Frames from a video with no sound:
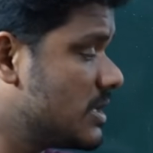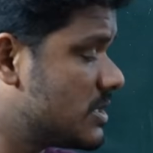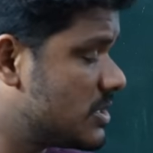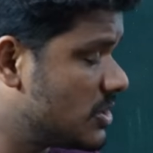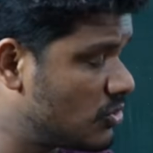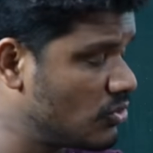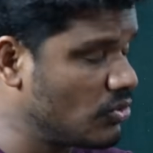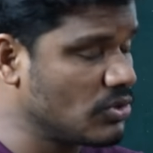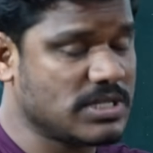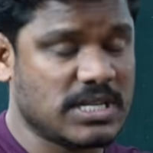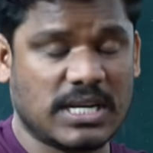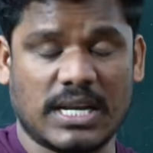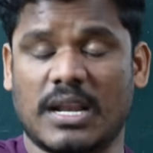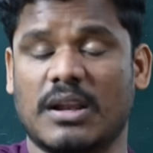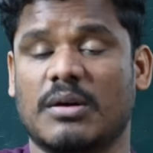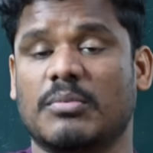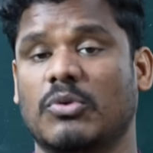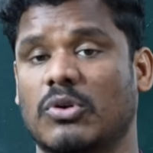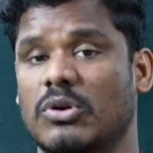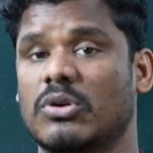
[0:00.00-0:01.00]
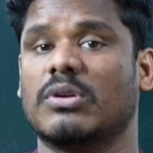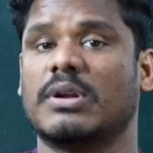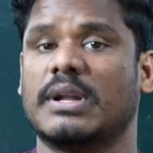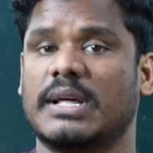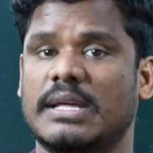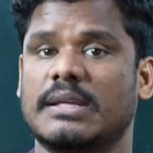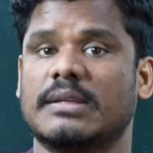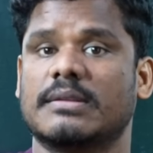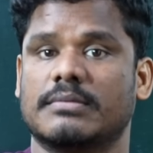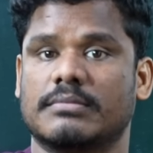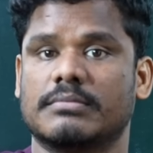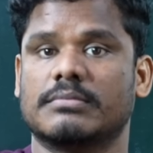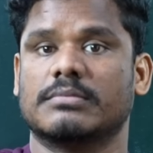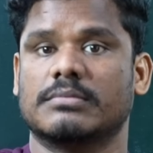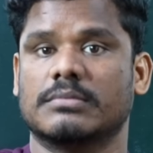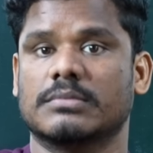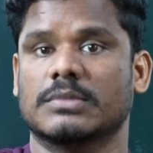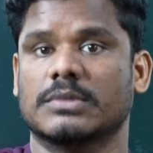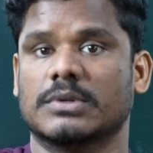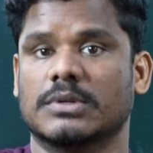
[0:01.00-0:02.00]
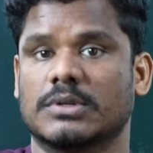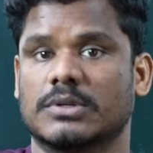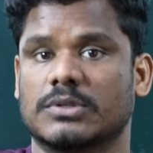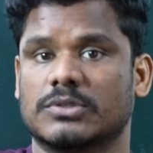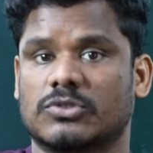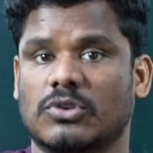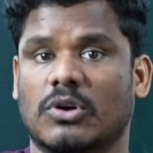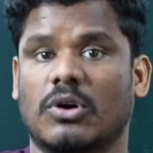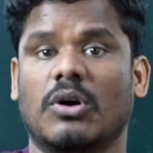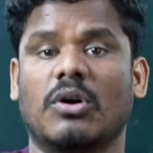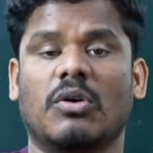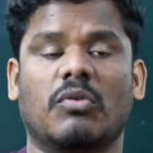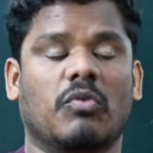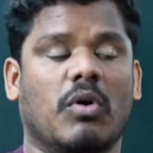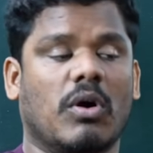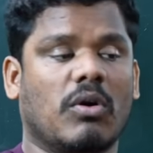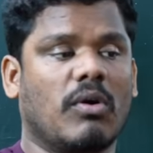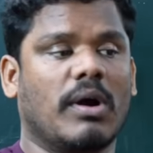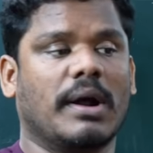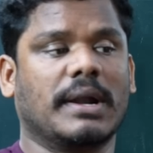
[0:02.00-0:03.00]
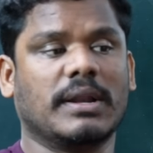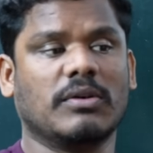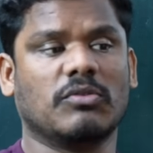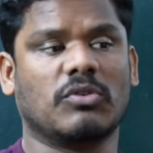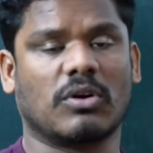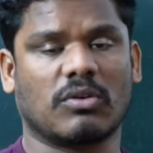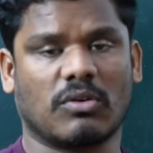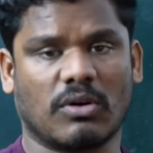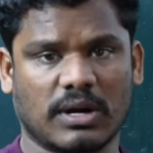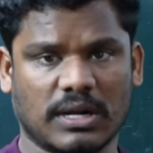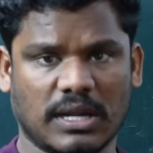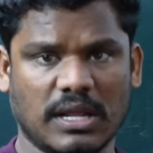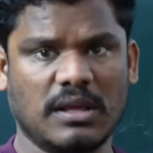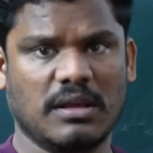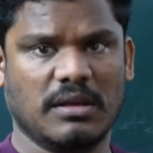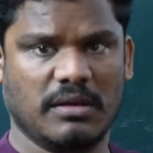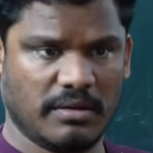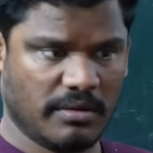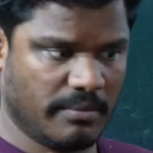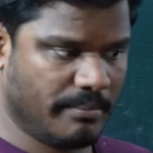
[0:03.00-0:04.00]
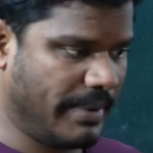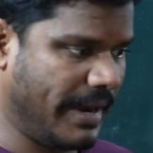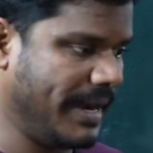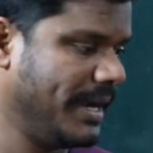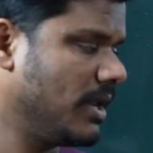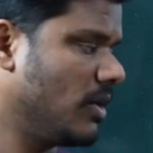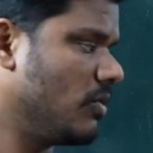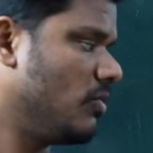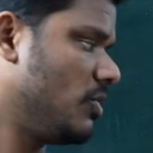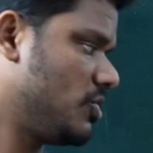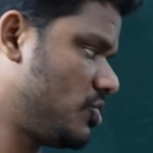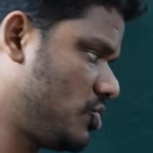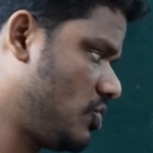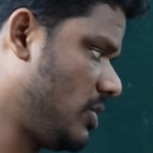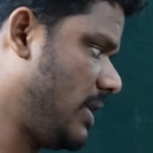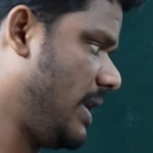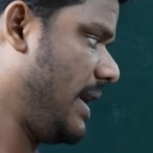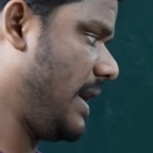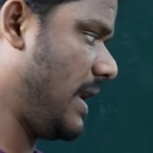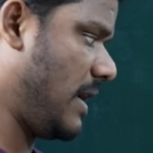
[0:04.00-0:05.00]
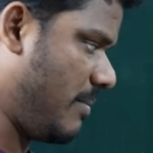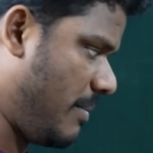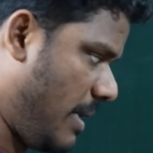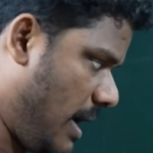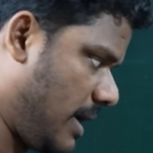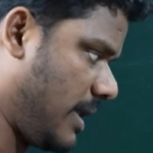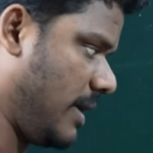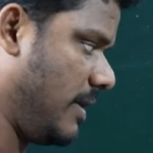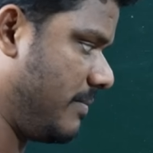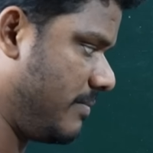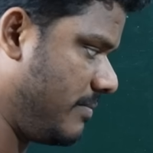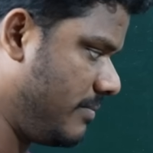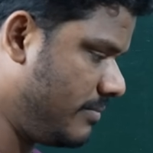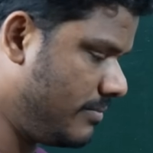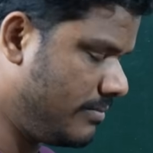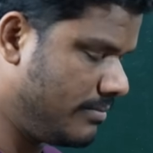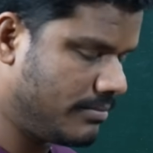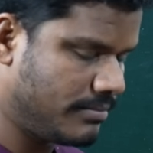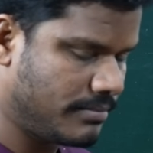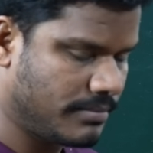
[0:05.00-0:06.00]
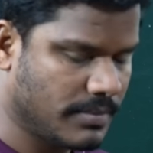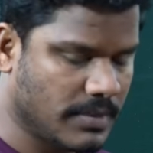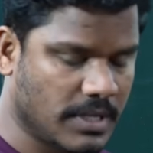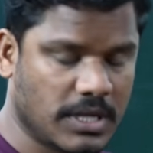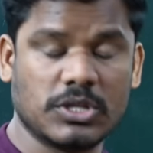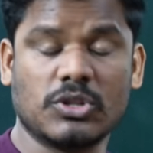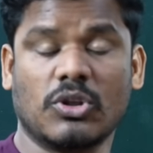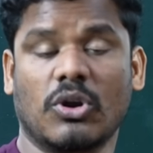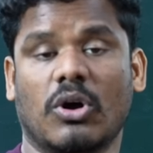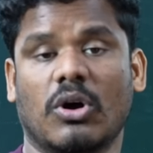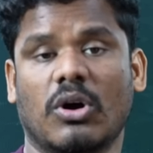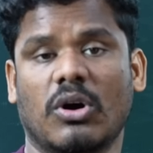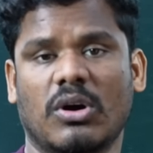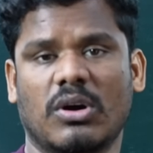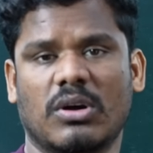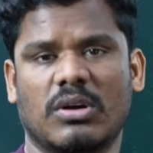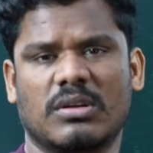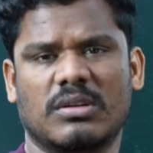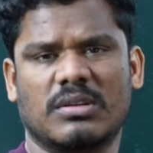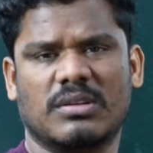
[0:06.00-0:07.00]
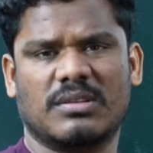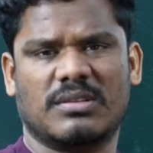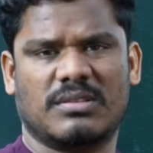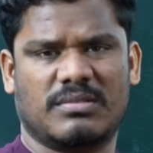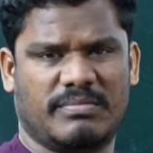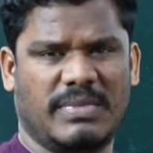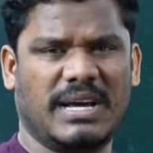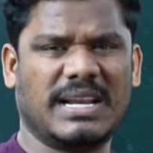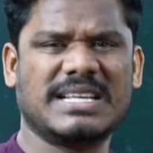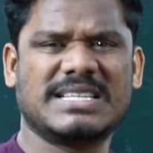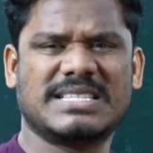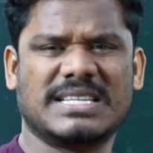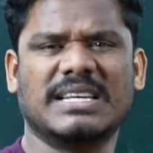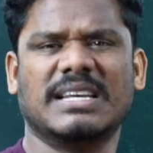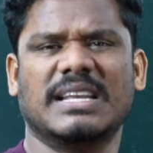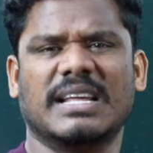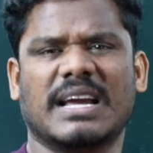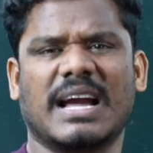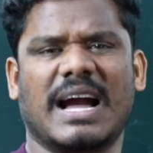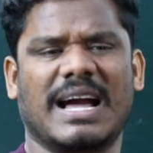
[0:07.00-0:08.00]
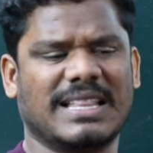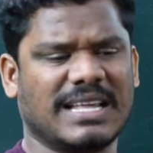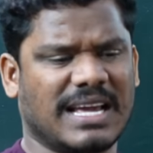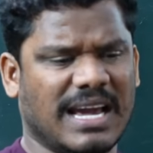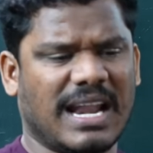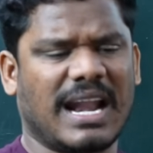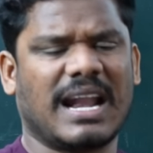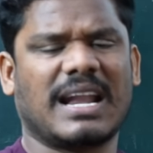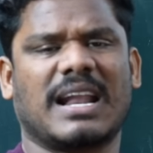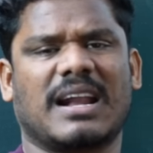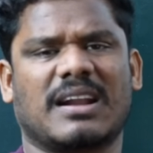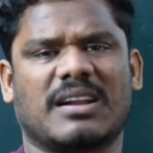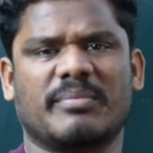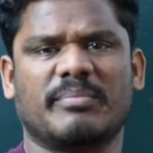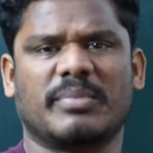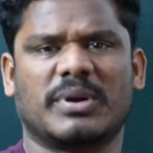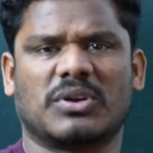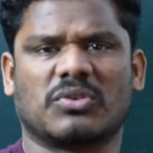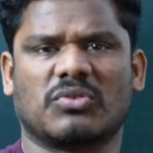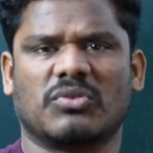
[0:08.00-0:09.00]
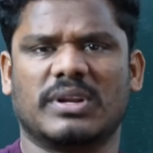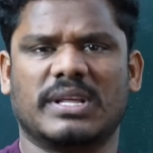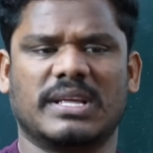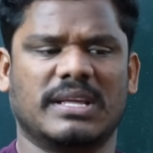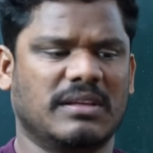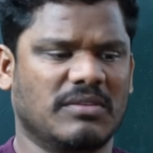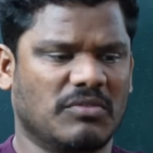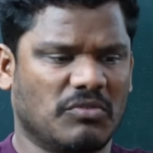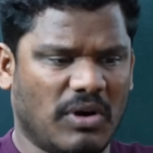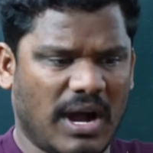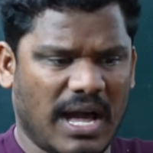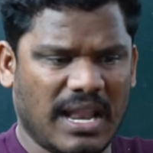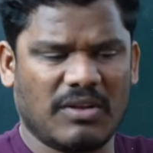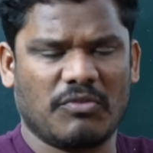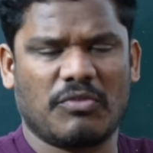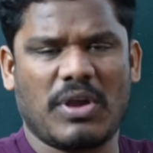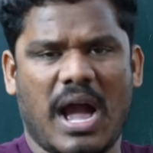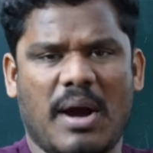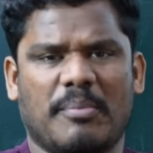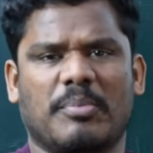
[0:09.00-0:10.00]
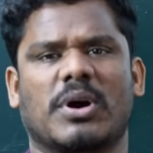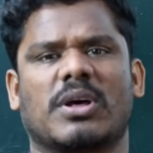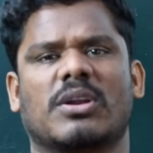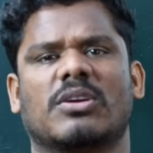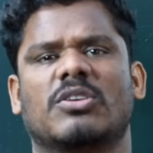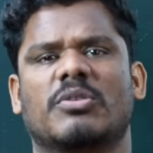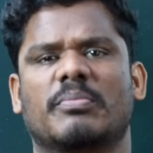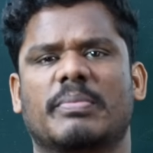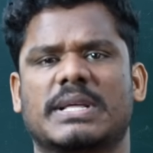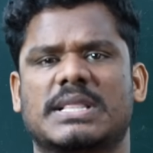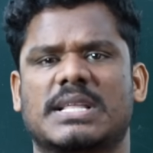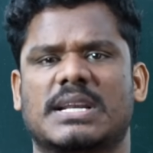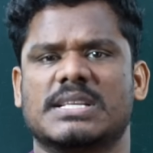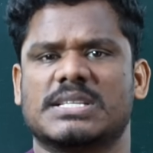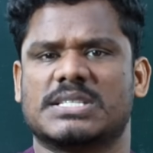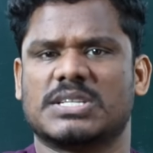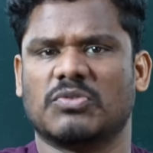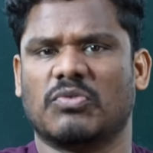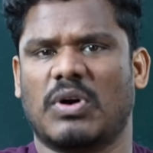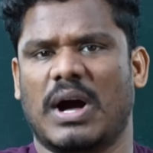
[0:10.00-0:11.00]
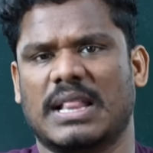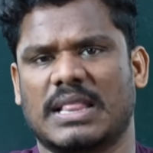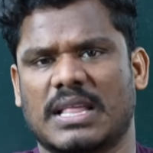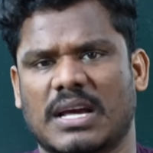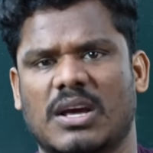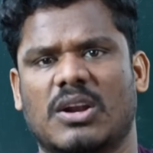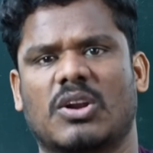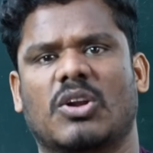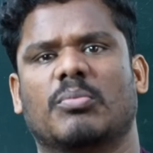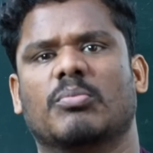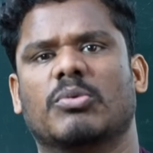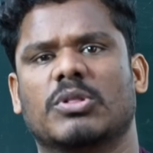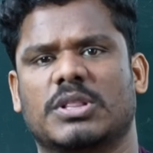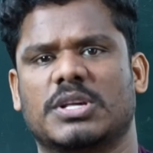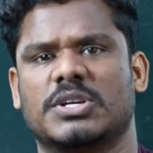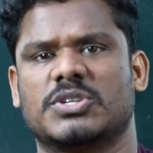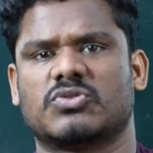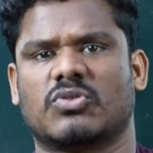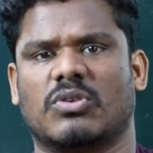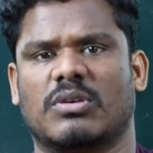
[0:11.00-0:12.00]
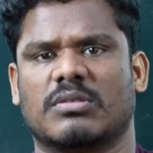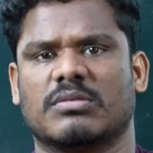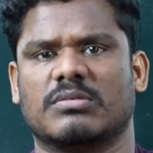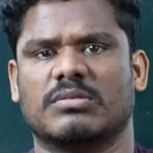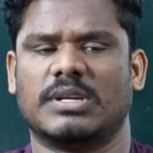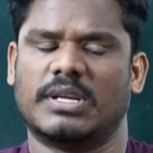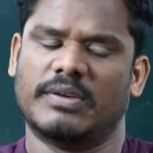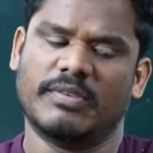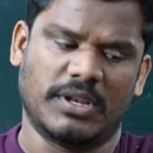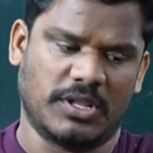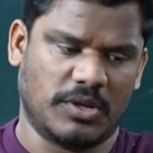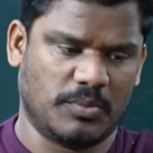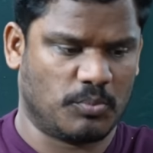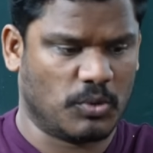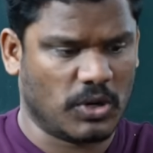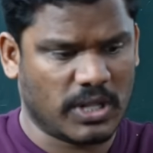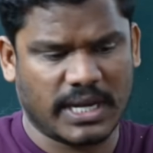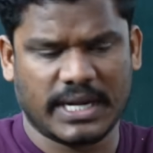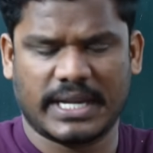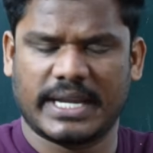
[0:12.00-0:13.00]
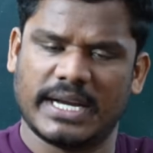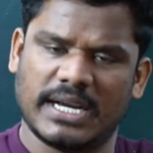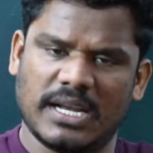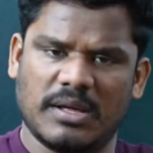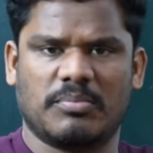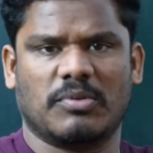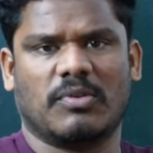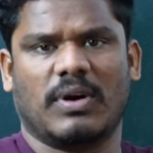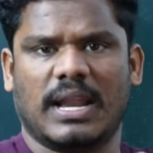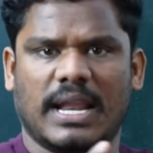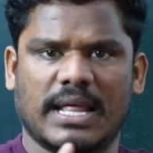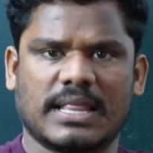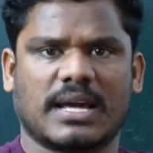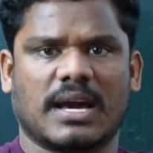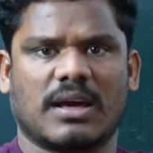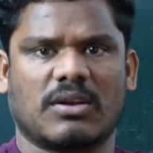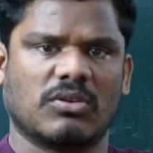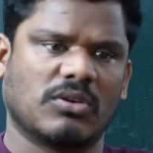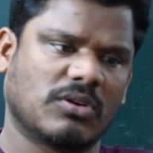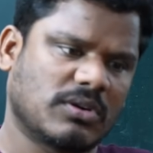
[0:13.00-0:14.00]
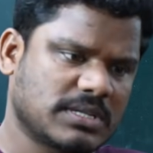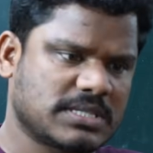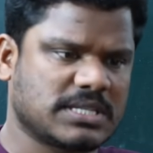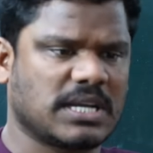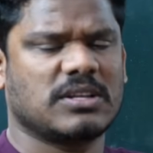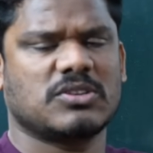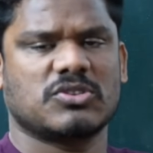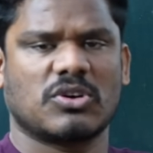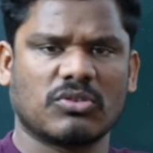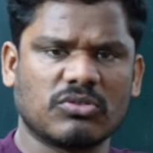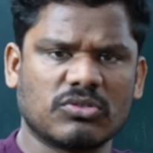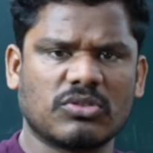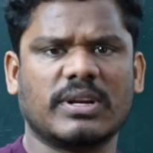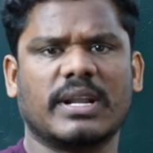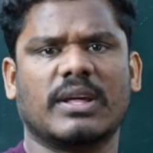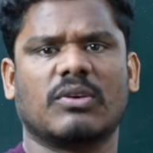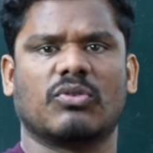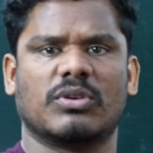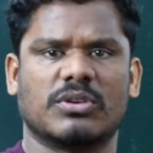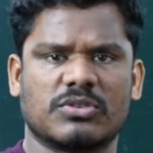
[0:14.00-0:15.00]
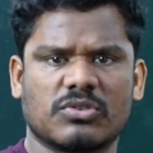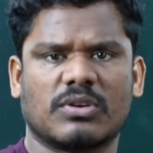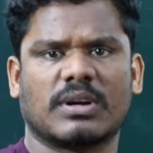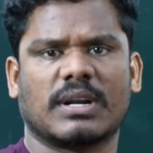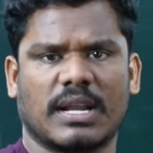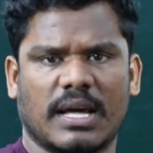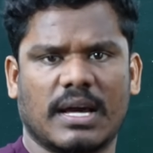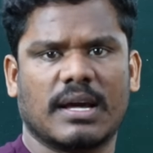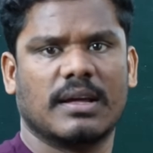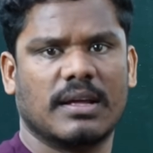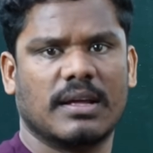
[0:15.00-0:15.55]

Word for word: చిత్తూరు జిల్లాలో బోల్డ్ ఉన్నాయి సో ఒక్కొక్కటి ఒక్కొక్కటి బయటకు వస్తున్నాయన్నమాట ఇందులో మరి సిల్లీగా అధికారాన్ని అడ్డం పెట్టుకొని వాళ్ళ వ్యాపారులను బెదిరించి వాళ్ళ దగ్గర డబ్బులు తీసుకోవడం ఈవెన్ ఇప్పటికీ టీడీపీ వాళ్ళు అధికారంలోకి వచ్చాక జరుగుతున్నాయి కొన్ని చోట్ల